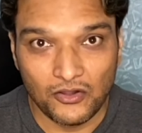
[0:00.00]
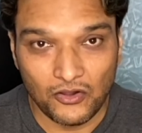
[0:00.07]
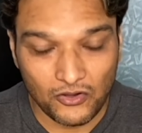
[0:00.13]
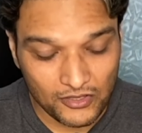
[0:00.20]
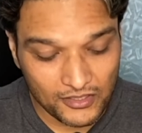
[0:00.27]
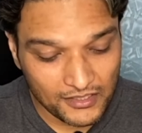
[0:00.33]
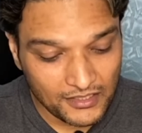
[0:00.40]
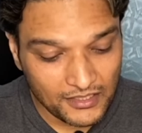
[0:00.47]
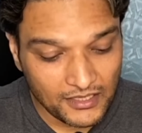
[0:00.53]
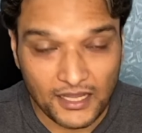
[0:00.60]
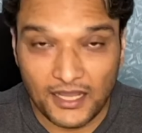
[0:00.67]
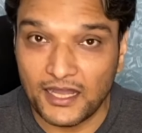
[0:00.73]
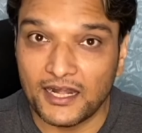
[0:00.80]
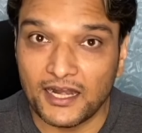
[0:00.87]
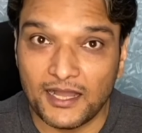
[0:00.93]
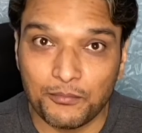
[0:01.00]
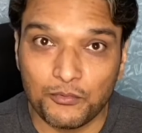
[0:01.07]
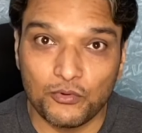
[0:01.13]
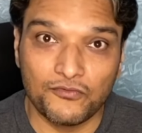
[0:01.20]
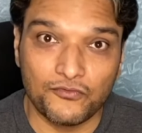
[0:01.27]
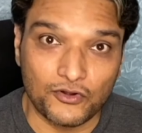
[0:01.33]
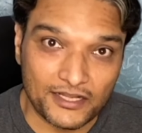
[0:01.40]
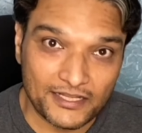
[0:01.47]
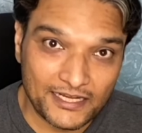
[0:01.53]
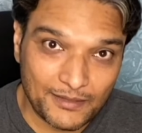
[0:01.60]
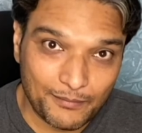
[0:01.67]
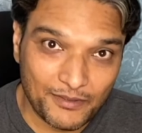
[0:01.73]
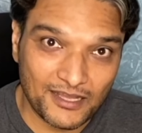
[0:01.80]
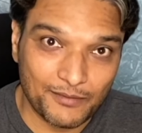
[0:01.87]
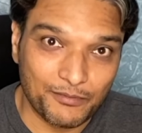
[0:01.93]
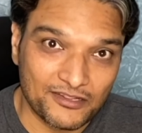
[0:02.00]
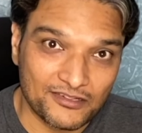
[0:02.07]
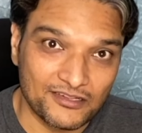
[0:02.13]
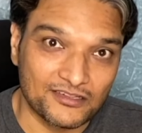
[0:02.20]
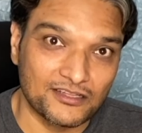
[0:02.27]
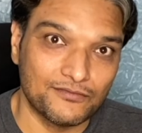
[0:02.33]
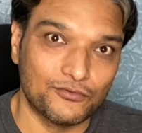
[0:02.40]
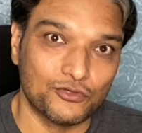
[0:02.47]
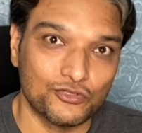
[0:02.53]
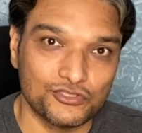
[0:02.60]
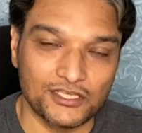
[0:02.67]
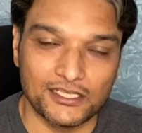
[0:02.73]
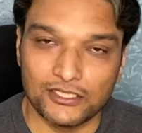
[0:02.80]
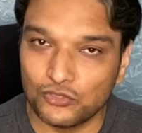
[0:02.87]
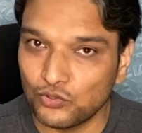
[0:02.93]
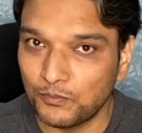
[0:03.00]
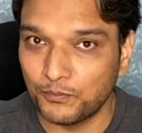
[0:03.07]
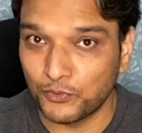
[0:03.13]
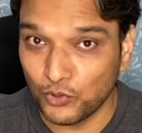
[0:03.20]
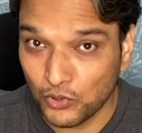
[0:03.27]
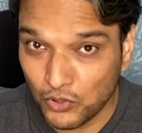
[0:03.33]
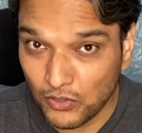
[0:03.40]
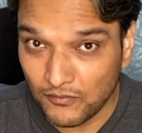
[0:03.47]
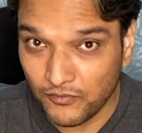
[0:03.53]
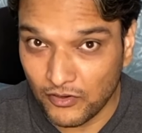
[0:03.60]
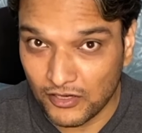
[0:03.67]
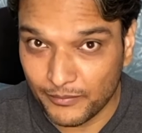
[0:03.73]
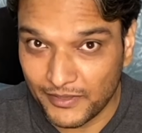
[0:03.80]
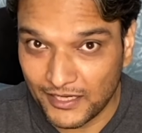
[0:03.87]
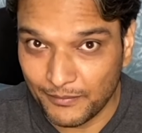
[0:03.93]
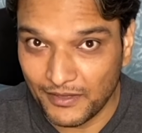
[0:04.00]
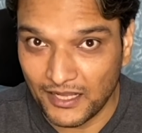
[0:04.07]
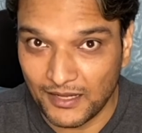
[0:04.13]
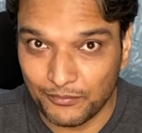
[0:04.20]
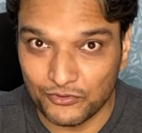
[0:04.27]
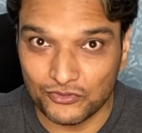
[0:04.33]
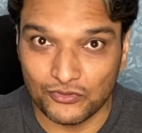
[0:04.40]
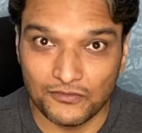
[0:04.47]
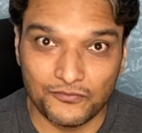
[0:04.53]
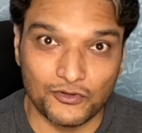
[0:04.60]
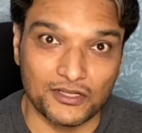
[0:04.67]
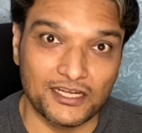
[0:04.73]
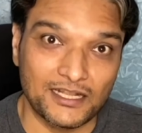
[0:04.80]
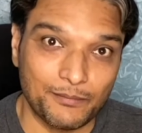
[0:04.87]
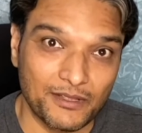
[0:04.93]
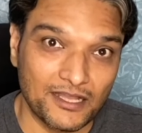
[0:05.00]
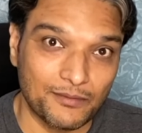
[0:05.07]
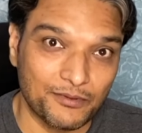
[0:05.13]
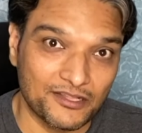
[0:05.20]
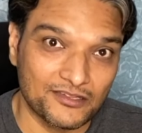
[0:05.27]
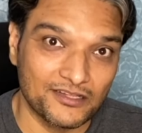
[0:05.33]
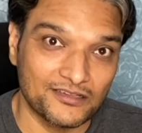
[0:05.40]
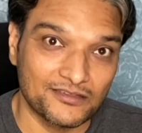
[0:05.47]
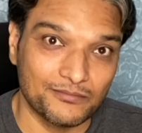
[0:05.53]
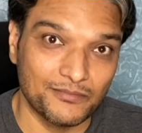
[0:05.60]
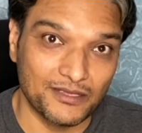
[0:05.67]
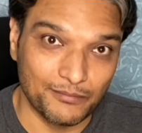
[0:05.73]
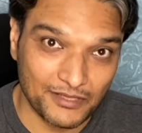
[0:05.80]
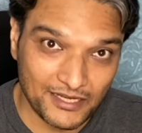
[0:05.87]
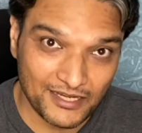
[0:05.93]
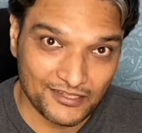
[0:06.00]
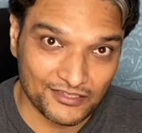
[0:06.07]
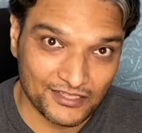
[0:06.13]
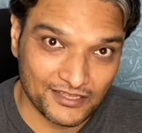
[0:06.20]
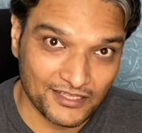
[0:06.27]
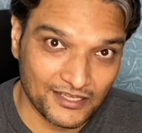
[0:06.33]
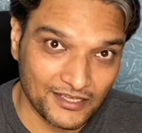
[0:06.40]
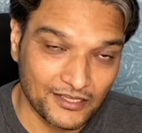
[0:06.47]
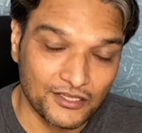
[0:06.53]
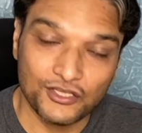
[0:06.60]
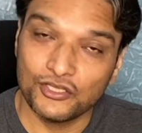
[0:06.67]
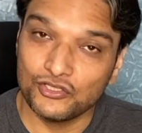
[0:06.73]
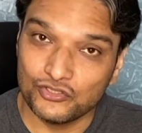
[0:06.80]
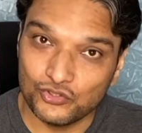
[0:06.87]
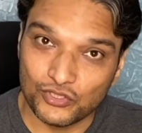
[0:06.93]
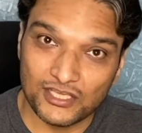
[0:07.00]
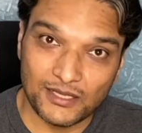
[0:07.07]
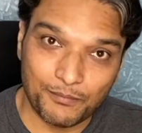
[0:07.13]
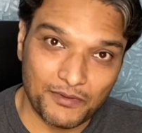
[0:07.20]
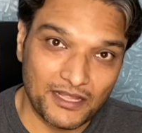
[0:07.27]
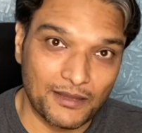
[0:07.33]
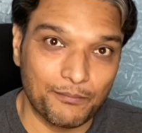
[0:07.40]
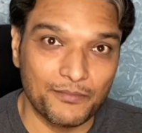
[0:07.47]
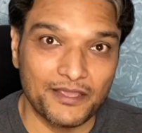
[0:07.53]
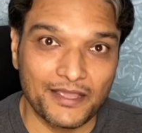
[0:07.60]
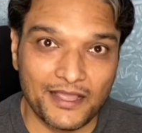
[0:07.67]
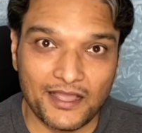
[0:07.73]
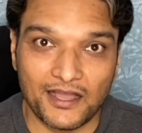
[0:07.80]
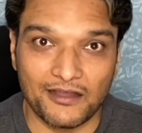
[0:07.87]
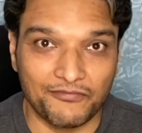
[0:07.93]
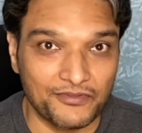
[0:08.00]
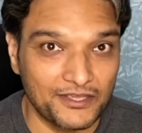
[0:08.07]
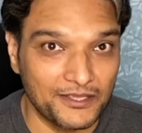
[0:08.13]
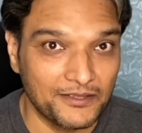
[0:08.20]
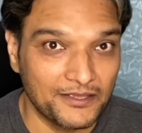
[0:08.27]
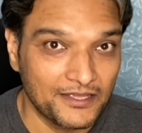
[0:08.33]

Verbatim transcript: और अगर आपको 48 मेगापिक्सल्स की फ़ोटो चाहिए तो प्रो रॉ फॉर्मेट में आप उसको 48 मेगापिक्सल्स में भी ले सकते हैं जो कि अपने आप में एक काफ़ी